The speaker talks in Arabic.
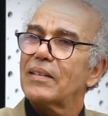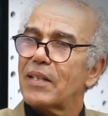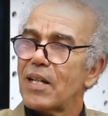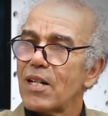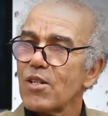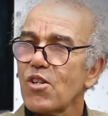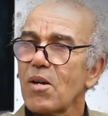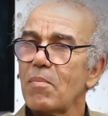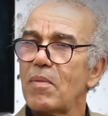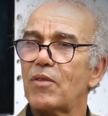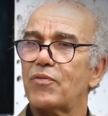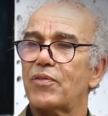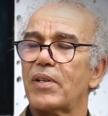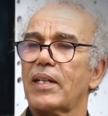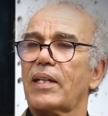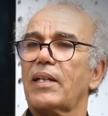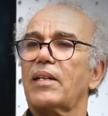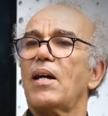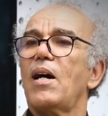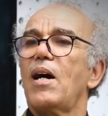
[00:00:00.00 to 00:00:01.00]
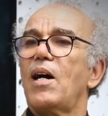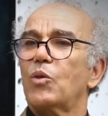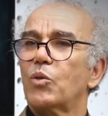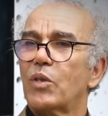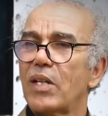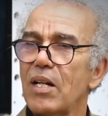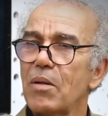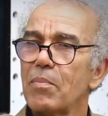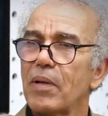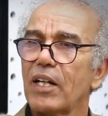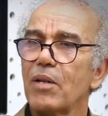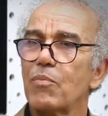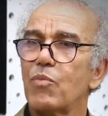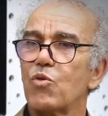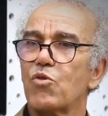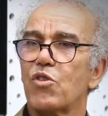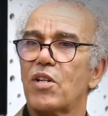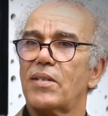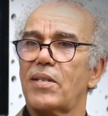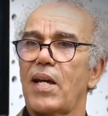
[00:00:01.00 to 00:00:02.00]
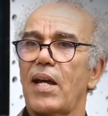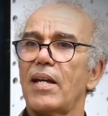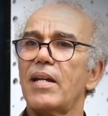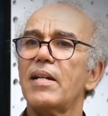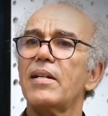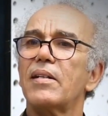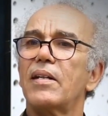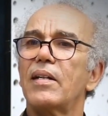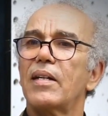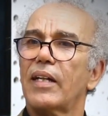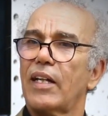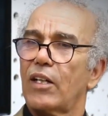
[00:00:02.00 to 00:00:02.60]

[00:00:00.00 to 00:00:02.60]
ديال شمال افريقيا او ديال المغرب والجزائر